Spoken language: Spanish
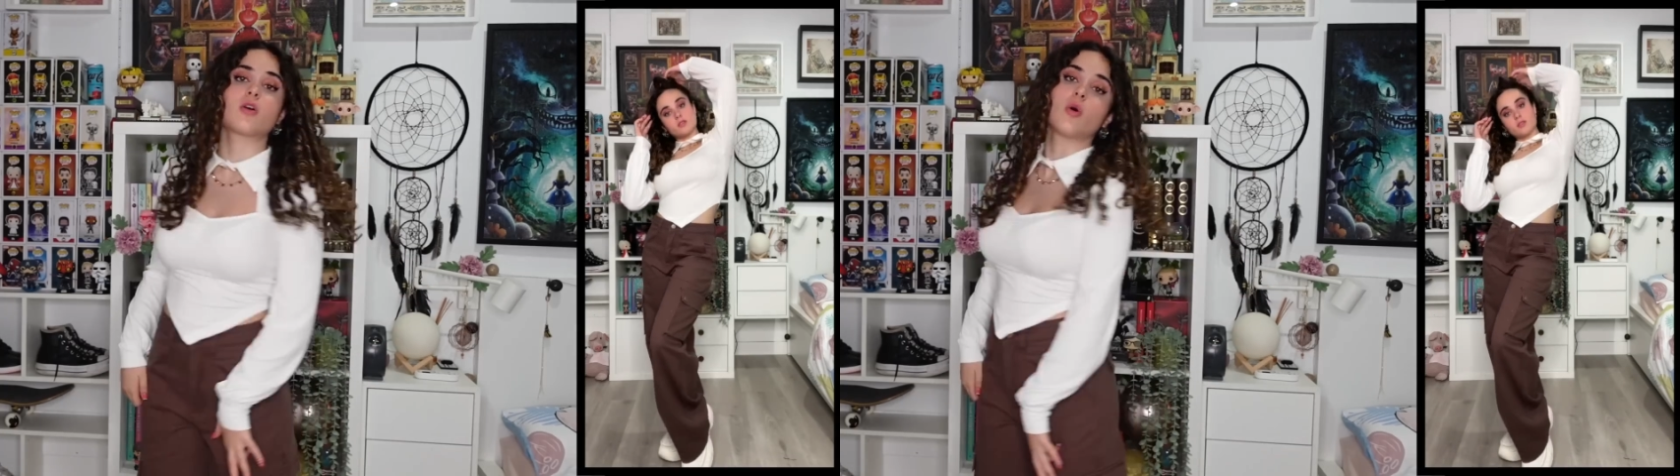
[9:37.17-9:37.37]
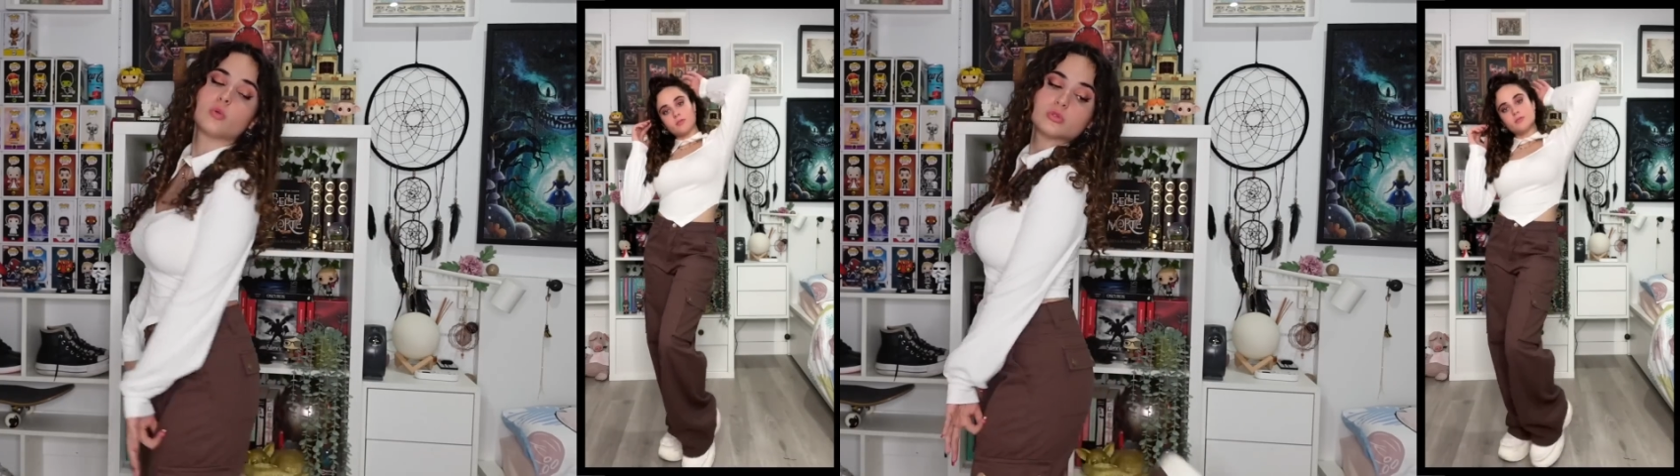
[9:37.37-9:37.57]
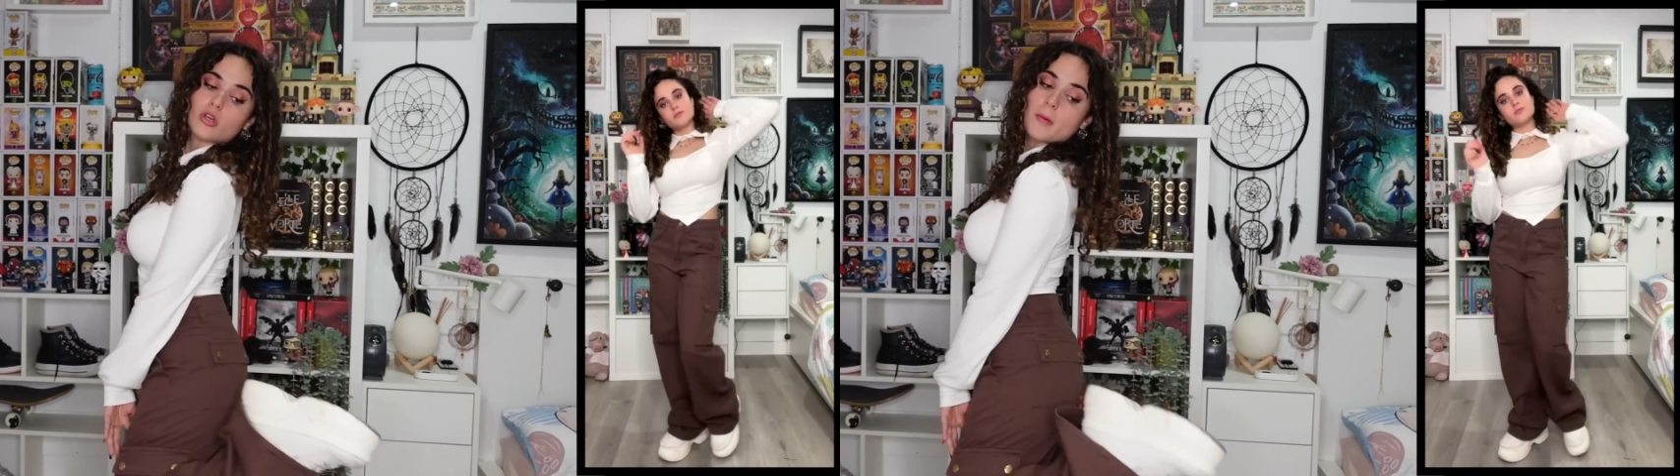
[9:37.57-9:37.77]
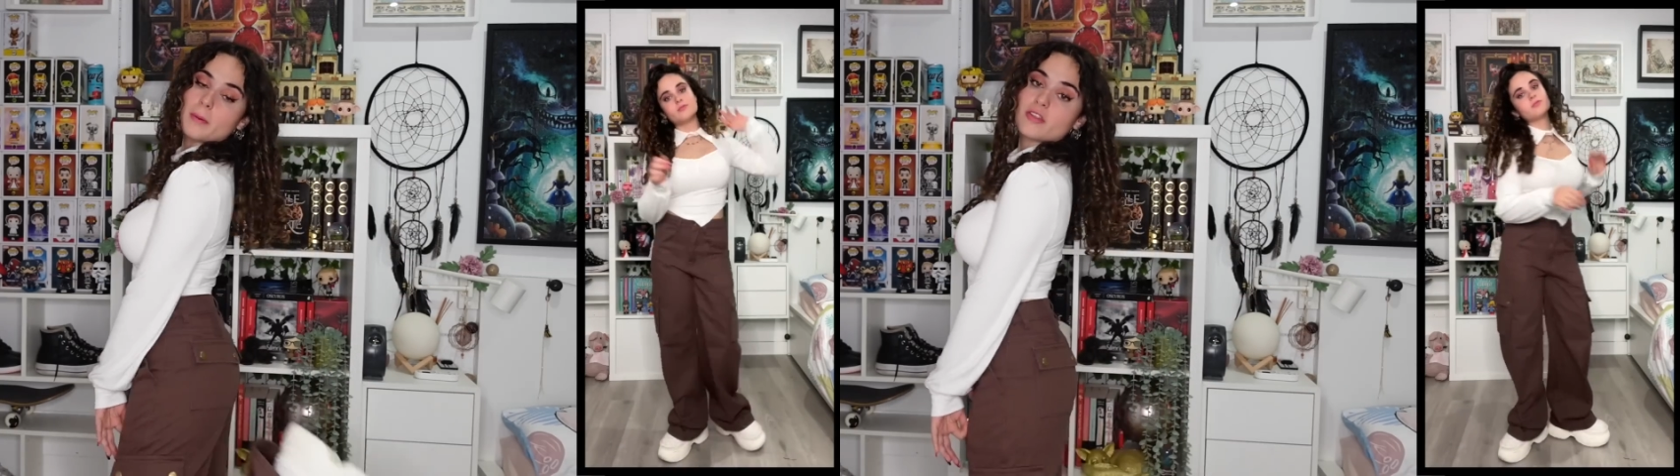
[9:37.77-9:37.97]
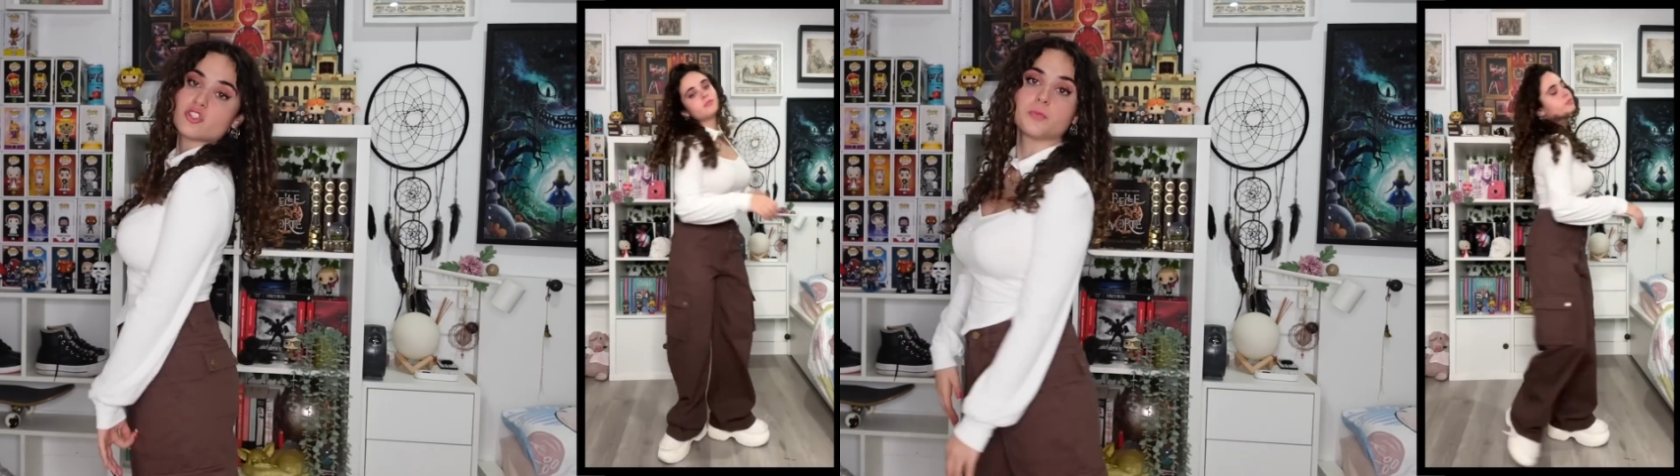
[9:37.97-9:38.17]
conjunto, me
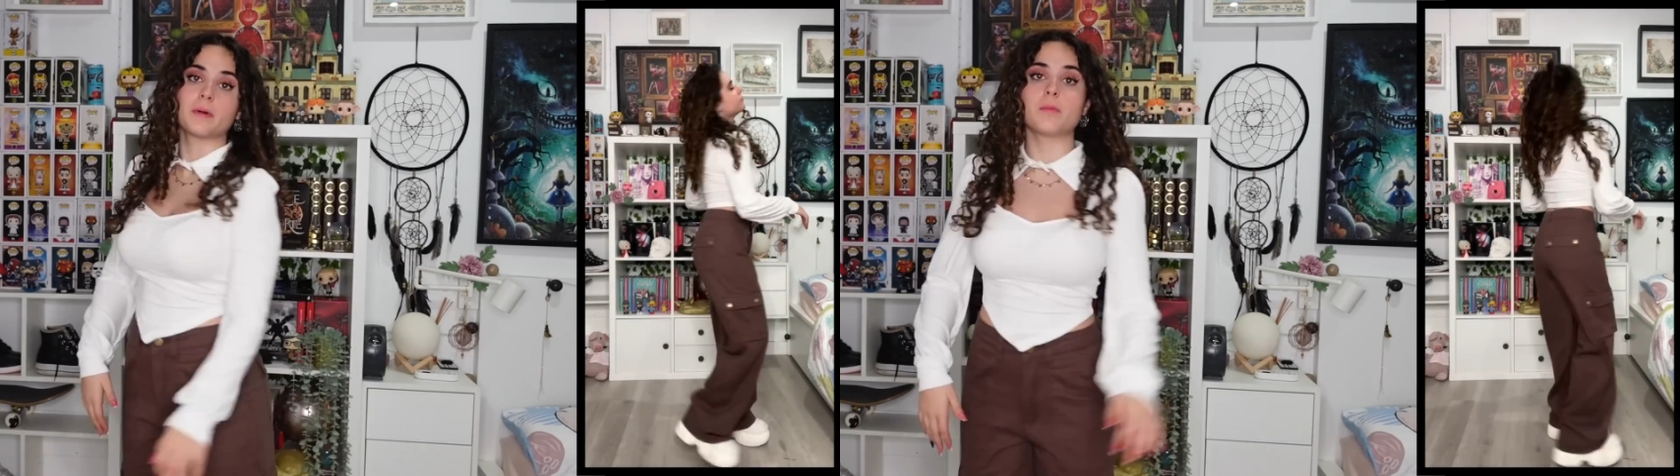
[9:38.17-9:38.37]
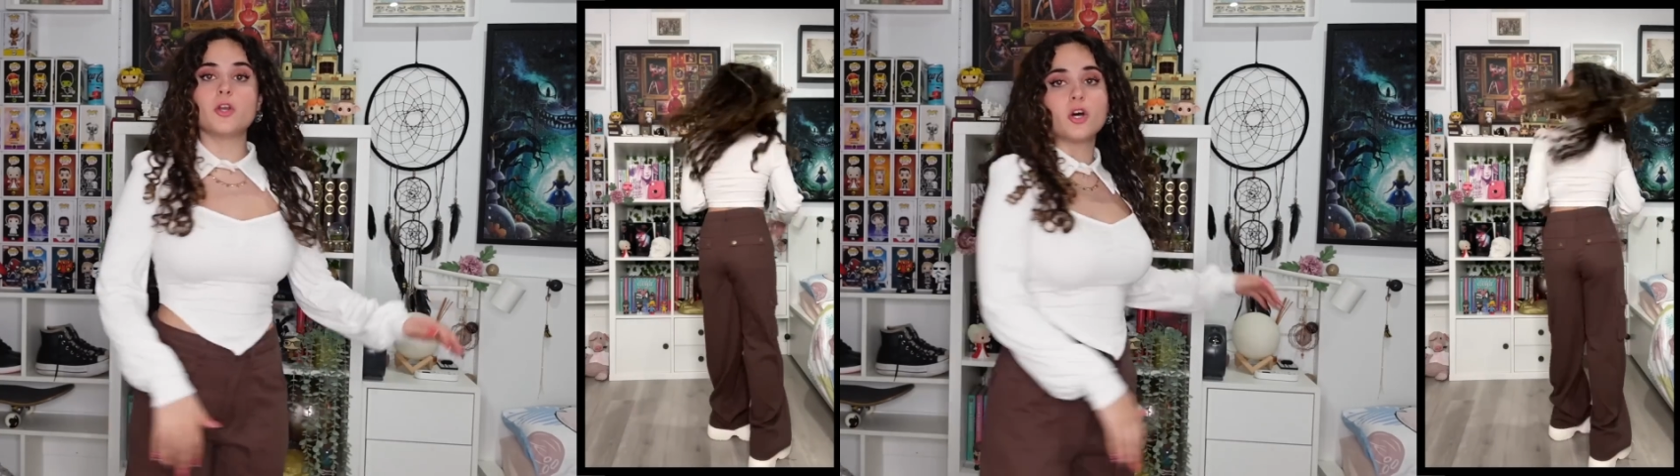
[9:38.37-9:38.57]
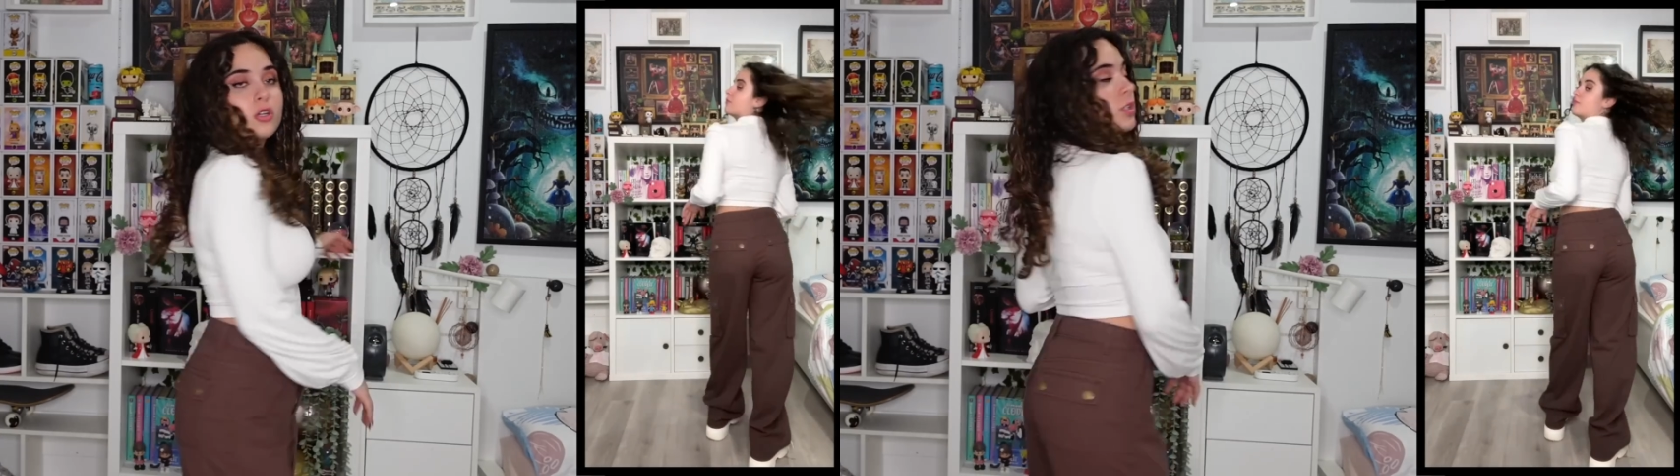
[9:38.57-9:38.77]
parece súper mono.